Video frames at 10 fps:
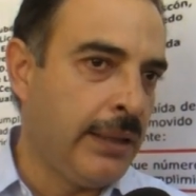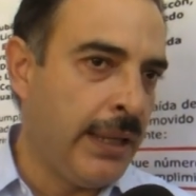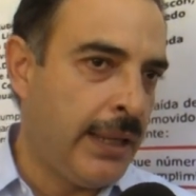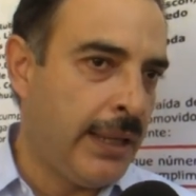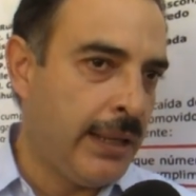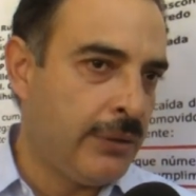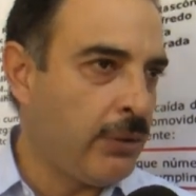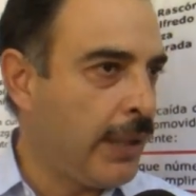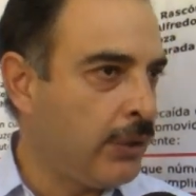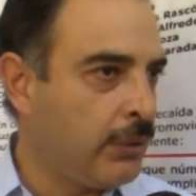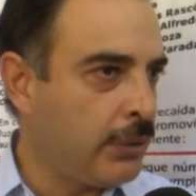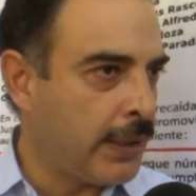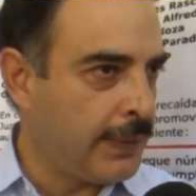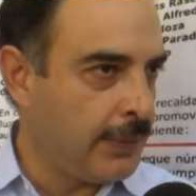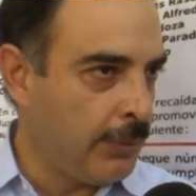eh, el ciudadano
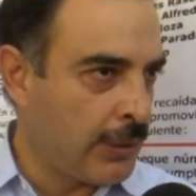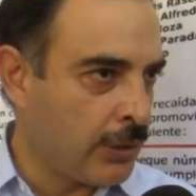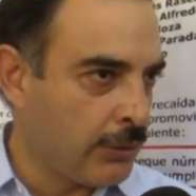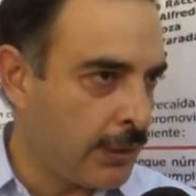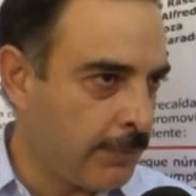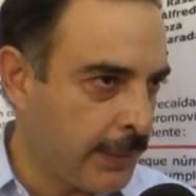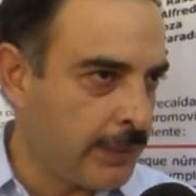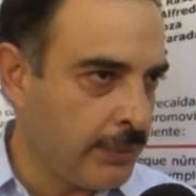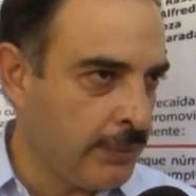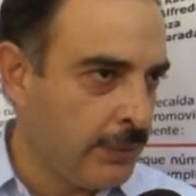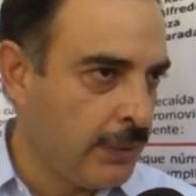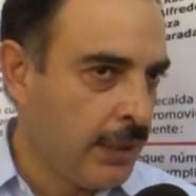recibe una contraprestación.